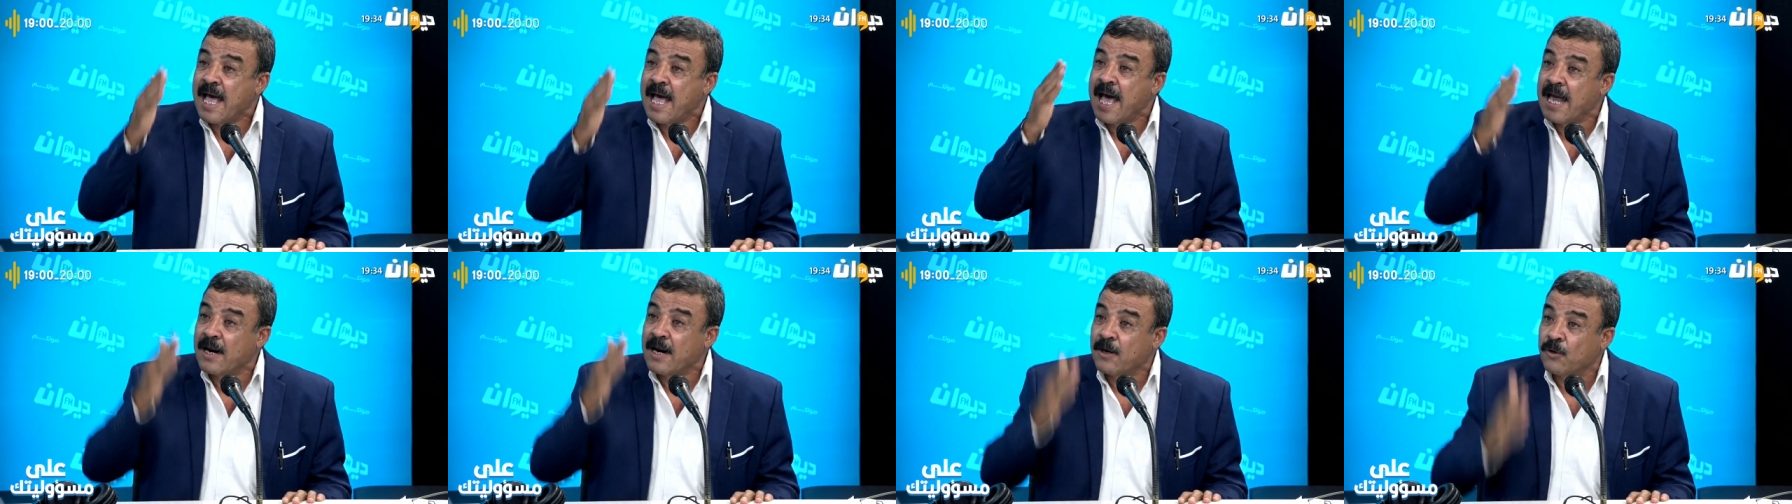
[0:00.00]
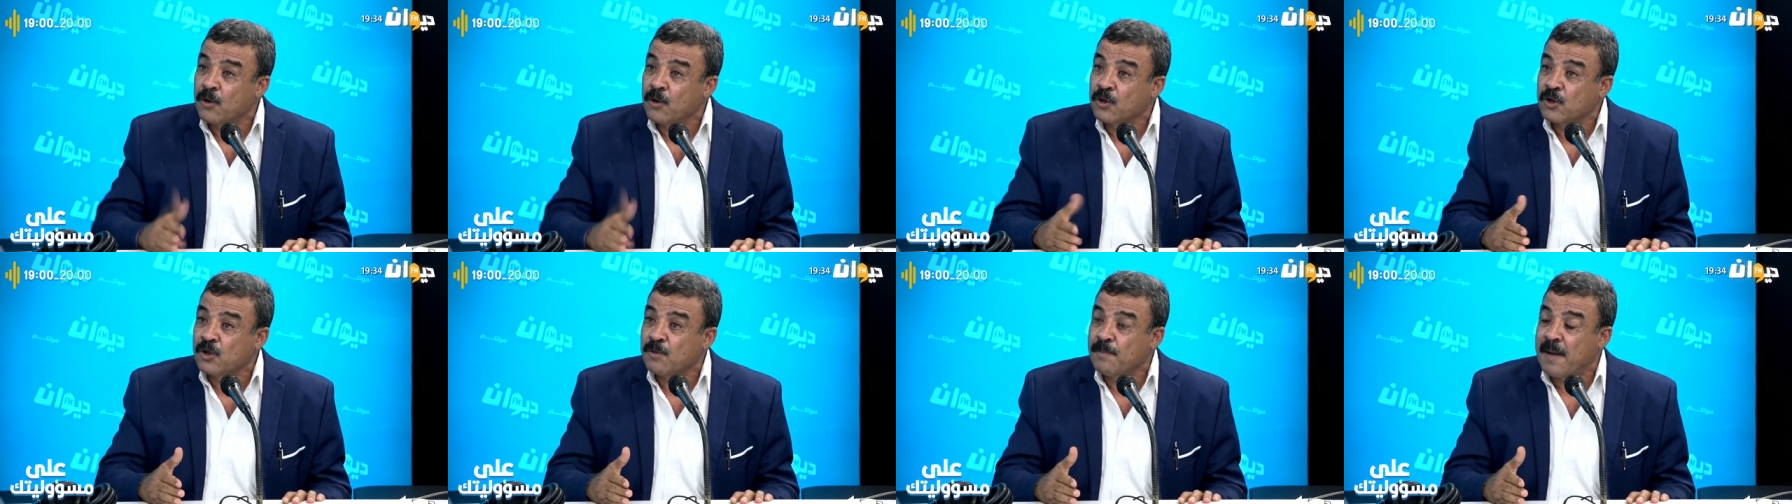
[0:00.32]

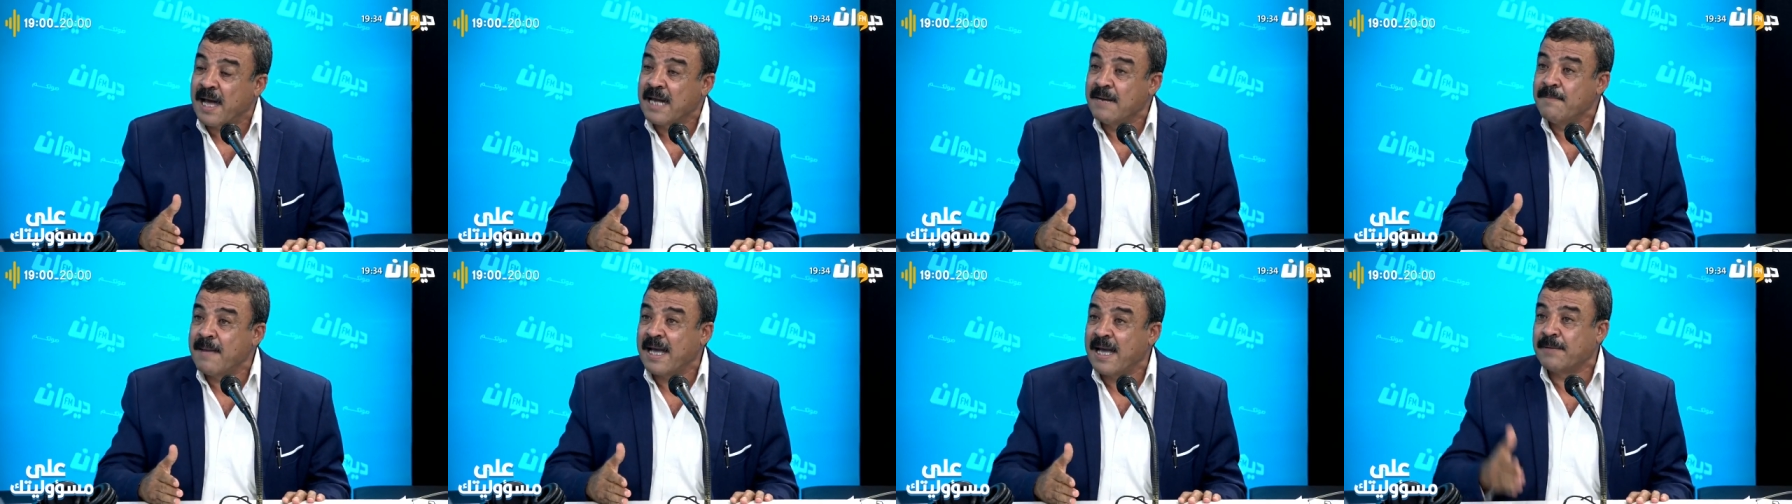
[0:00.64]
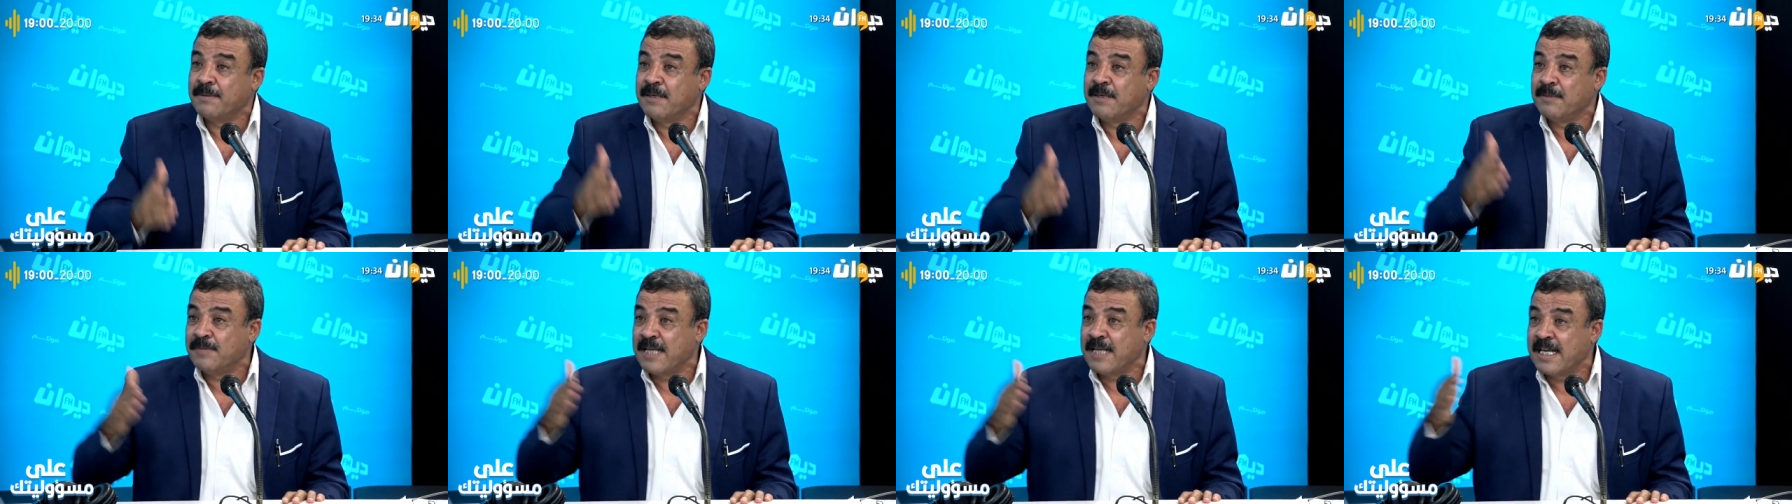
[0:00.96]
القطب على
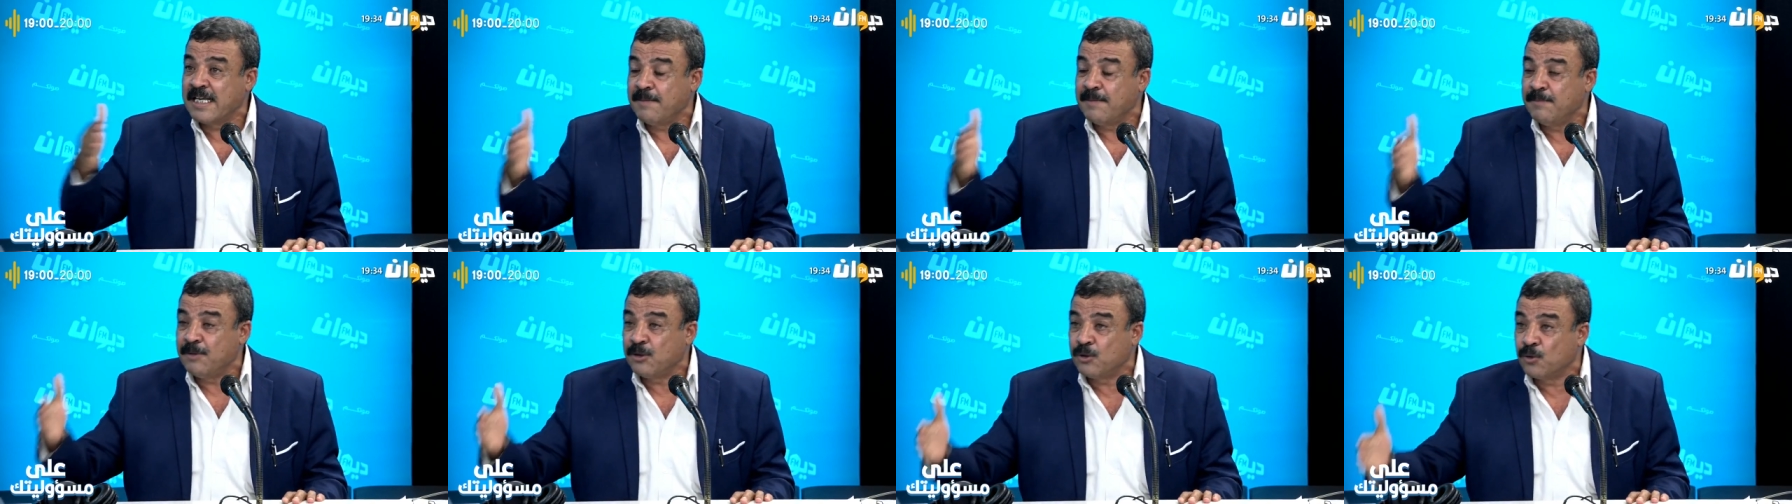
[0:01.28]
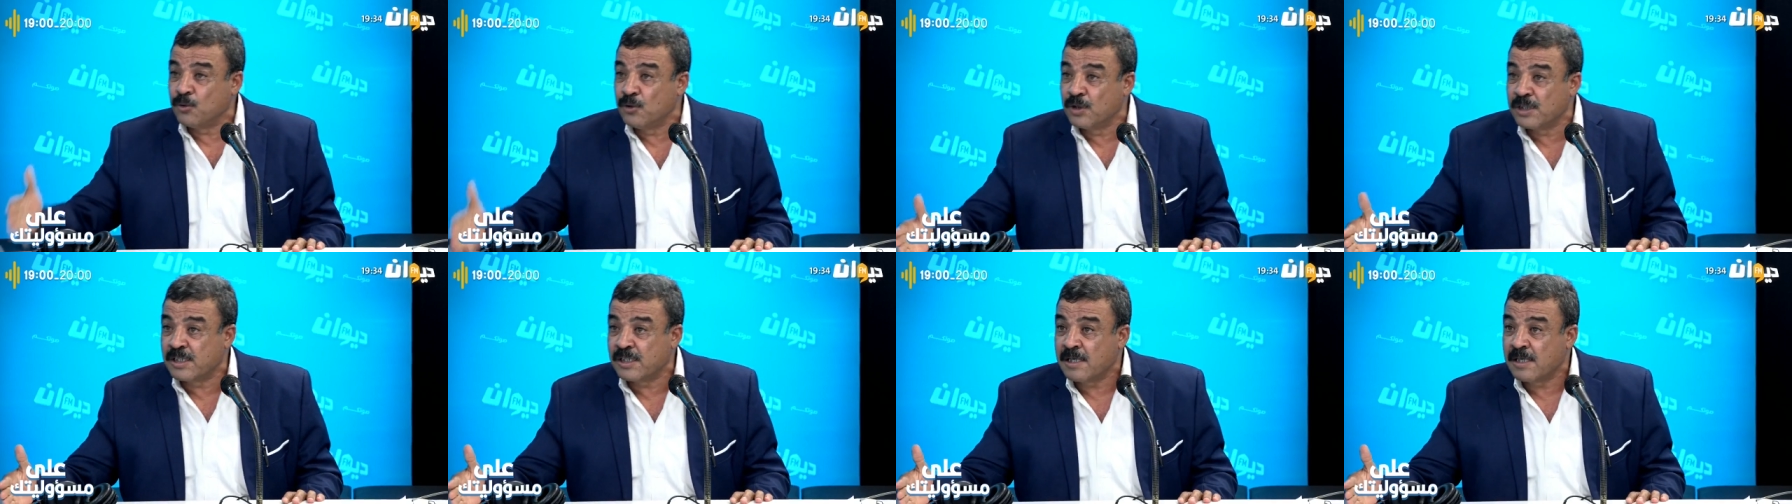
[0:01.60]
المحكمة الإبدائية
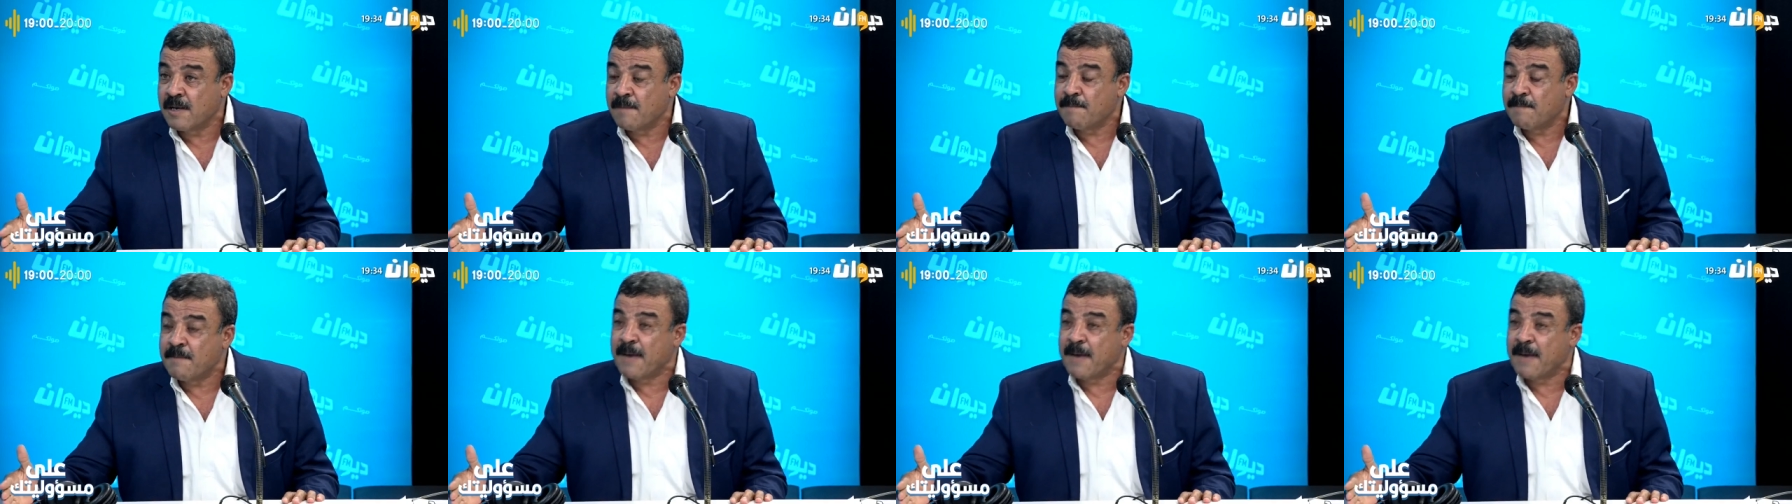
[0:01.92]
بتونس